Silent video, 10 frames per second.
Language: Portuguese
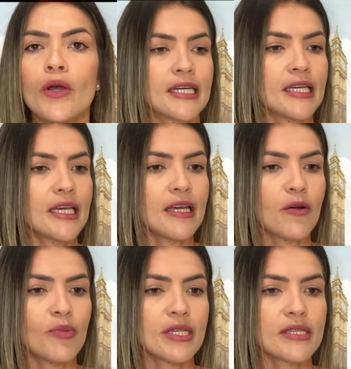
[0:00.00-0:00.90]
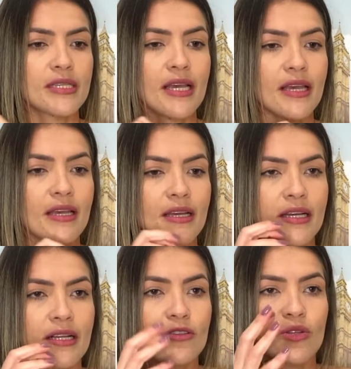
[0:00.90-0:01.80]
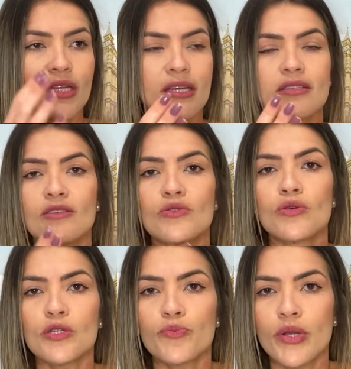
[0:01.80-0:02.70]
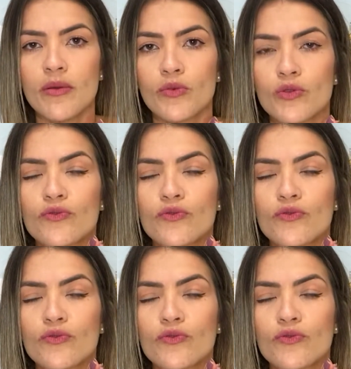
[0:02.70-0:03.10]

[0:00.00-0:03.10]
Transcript: Aí eu pensei, cara, só tem esses dois primos.